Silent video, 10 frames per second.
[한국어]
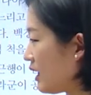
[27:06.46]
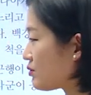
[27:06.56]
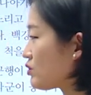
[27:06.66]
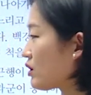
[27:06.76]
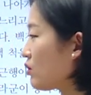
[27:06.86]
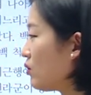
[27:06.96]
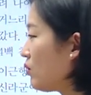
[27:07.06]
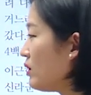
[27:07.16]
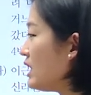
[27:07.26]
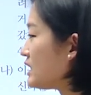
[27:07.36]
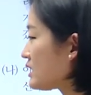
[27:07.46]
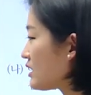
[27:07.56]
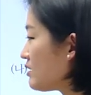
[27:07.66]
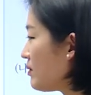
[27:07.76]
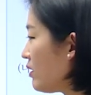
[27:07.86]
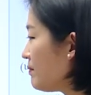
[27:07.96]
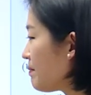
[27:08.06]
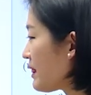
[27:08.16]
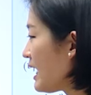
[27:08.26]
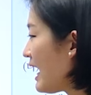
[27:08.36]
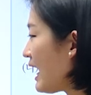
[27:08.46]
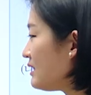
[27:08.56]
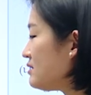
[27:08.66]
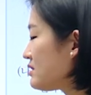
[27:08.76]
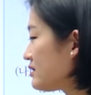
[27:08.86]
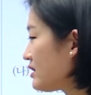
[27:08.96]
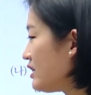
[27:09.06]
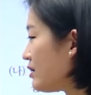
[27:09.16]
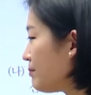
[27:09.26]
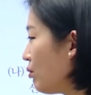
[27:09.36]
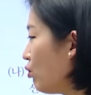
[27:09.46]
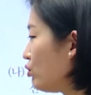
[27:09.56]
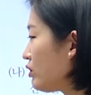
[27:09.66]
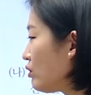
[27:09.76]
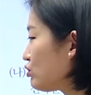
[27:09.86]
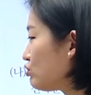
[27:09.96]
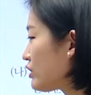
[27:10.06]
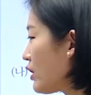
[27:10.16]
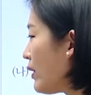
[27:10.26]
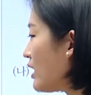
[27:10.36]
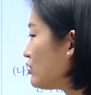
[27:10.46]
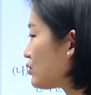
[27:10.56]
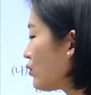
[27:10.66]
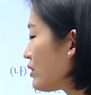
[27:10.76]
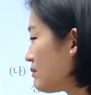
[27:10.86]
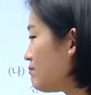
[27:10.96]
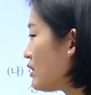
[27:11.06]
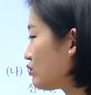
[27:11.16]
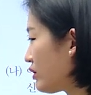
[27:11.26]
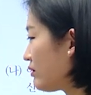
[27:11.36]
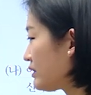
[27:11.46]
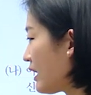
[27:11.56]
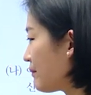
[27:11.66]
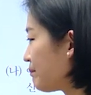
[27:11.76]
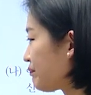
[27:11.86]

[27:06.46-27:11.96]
앞서 있고 자 2번 안승이 보덕국의 왕으로 임명되었다.